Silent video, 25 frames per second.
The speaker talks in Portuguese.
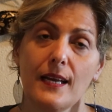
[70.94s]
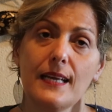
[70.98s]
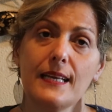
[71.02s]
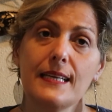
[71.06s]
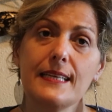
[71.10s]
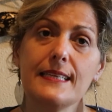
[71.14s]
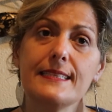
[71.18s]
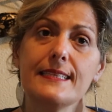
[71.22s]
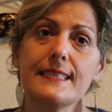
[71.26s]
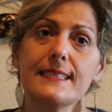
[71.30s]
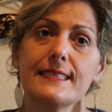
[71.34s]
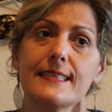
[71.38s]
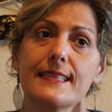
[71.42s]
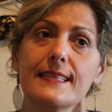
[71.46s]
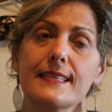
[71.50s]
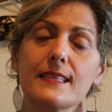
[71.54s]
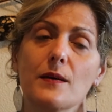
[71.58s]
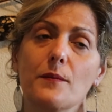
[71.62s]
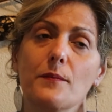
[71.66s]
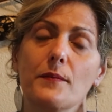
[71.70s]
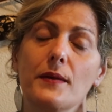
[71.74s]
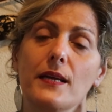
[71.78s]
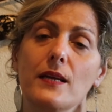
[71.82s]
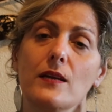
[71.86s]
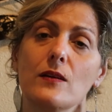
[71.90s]
Existem
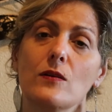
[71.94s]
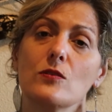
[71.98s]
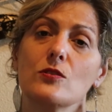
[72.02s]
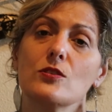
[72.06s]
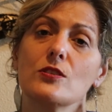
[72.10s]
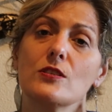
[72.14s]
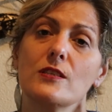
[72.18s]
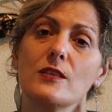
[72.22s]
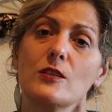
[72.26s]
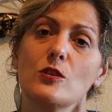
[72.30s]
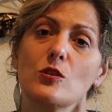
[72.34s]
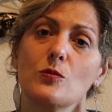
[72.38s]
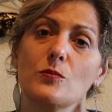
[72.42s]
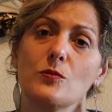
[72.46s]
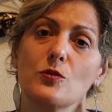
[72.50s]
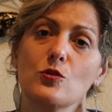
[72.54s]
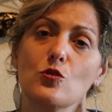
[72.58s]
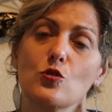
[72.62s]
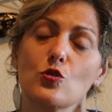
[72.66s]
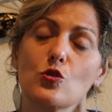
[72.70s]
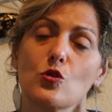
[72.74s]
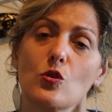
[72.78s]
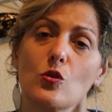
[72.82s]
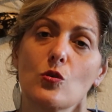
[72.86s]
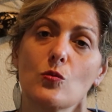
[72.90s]
também síndromes
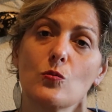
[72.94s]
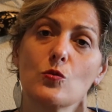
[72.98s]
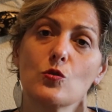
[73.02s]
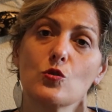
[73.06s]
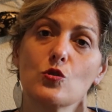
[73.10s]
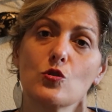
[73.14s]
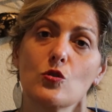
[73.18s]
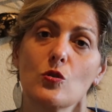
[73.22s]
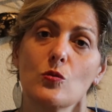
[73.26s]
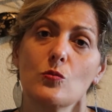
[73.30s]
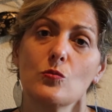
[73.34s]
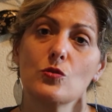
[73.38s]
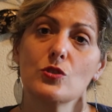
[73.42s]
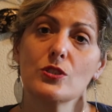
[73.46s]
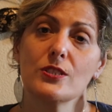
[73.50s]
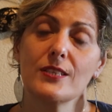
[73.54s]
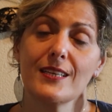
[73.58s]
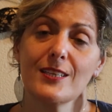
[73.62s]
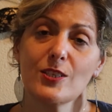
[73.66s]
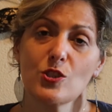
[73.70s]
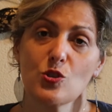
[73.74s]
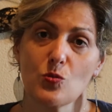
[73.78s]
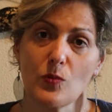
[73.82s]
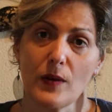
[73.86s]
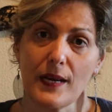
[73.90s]
dos cromossomos
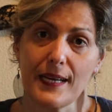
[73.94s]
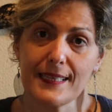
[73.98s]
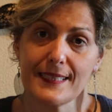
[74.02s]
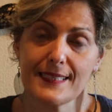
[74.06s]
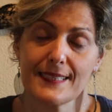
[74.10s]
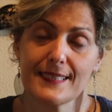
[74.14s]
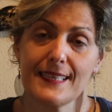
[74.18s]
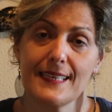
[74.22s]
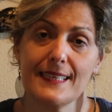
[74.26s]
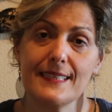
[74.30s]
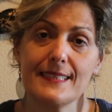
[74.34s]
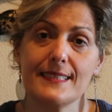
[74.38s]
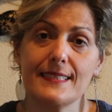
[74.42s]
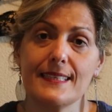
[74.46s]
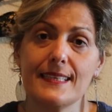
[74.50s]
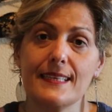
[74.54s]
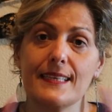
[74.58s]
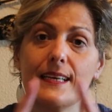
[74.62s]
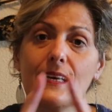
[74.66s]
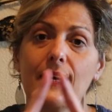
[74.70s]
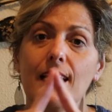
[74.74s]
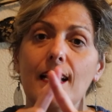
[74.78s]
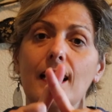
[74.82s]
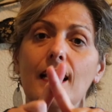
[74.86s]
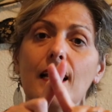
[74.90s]
sexuais, quer dizer,
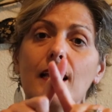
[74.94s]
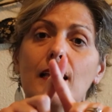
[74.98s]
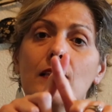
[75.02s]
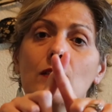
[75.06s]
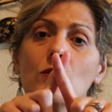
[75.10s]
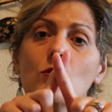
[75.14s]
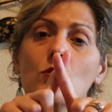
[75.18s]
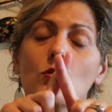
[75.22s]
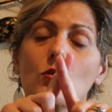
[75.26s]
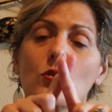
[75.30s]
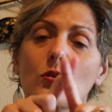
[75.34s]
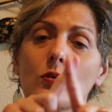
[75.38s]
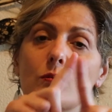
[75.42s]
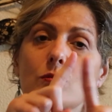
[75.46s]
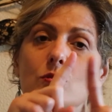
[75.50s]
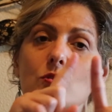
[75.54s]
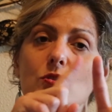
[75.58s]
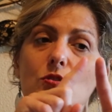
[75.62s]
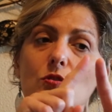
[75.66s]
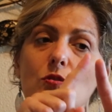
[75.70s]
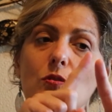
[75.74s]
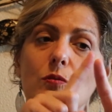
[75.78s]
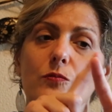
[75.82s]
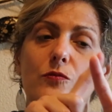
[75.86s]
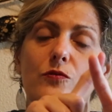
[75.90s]
no
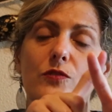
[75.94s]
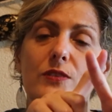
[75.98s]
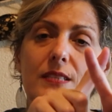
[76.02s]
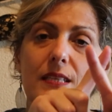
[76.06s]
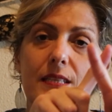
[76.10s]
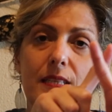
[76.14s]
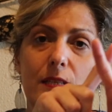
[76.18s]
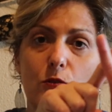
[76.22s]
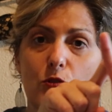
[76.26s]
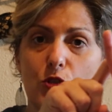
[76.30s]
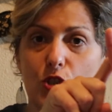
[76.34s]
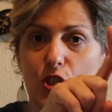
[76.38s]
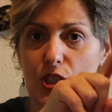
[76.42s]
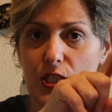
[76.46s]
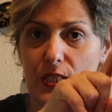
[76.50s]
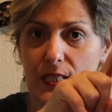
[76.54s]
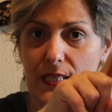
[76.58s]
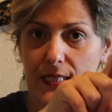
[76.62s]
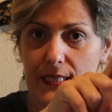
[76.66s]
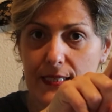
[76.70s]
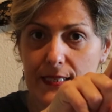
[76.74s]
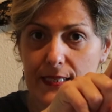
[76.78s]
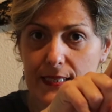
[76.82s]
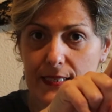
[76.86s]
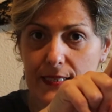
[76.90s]
cromossomo você tem o
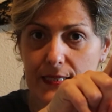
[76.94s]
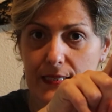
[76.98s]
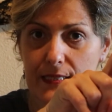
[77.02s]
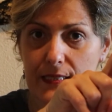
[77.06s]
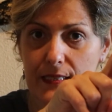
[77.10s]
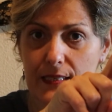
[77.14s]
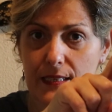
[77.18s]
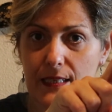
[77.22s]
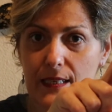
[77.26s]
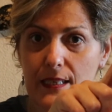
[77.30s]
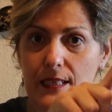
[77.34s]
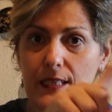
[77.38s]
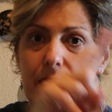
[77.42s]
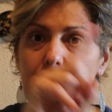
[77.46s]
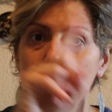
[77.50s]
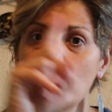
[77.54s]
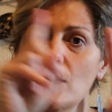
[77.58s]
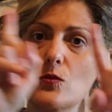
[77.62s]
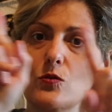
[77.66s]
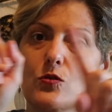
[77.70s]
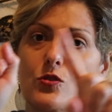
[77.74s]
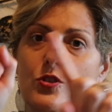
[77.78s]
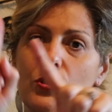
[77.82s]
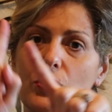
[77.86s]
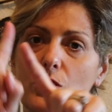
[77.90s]
X e
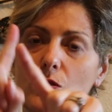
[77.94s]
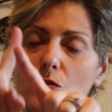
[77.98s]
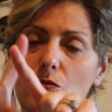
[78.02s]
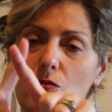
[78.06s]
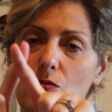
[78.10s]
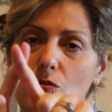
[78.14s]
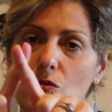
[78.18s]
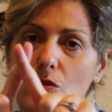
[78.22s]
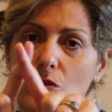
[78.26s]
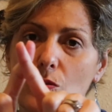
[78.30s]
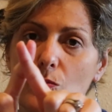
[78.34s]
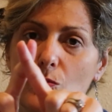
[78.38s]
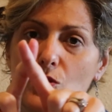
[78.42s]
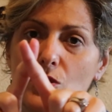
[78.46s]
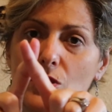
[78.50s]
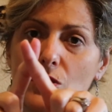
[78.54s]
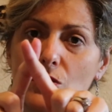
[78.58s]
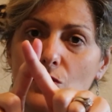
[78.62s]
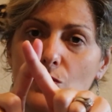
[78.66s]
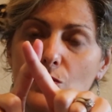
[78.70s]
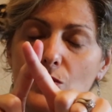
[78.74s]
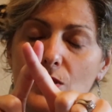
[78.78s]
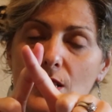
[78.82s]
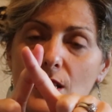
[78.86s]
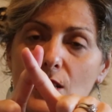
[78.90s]
o segundo cromossomo
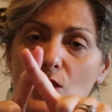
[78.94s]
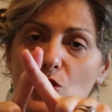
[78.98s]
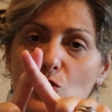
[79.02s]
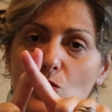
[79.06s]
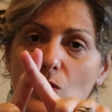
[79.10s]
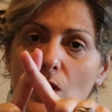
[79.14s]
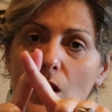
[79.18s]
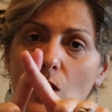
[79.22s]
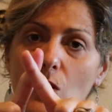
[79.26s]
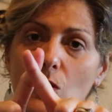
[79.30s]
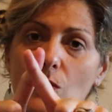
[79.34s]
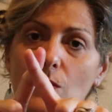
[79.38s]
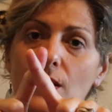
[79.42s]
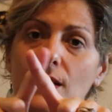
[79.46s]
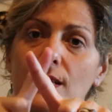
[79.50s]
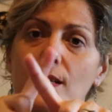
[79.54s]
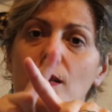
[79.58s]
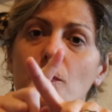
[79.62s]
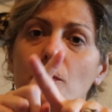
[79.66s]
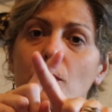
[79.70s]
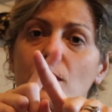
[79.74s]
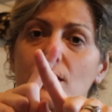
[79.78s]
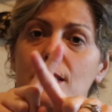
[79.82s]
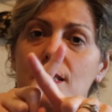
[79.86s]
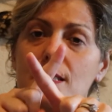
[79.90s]
sexual, que
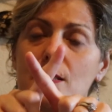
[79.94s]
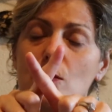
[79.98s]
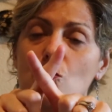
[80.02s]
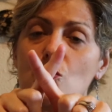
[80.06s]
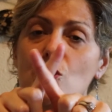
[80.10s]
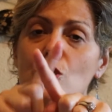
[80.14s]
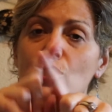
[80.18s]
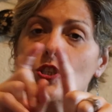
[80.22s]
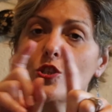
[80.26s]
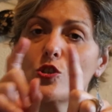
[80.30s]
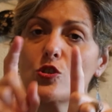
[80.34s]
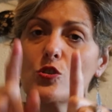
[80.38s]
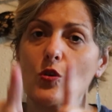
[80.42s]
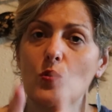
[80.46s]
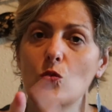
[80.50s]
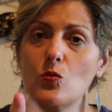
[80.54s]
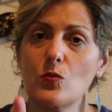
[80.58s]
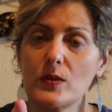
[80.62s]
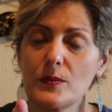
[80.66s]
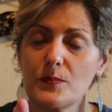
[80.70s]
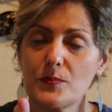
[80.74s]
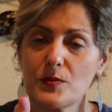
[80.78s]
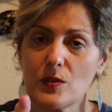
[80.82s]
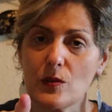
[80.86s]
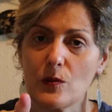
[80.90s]
pode ser o X ou o
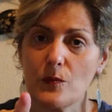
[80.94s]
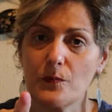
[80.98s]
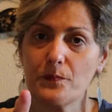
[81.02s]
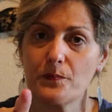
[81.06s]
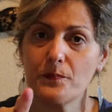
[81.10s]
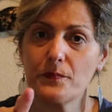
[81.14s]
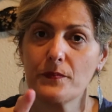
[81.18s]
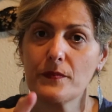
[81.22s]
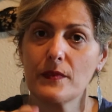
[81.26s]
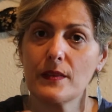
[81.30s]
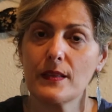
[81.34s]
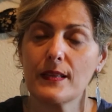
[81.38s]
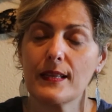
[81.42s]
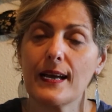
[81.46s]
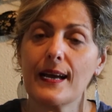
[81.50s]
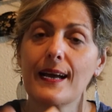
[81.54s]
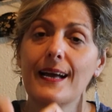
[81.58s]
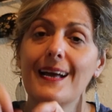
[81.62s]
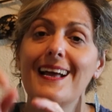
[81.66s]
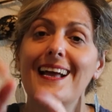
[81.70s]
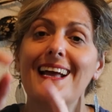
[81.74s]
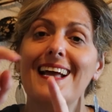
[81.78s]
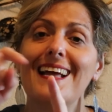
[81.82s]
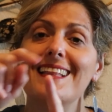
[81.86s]
Y, tá?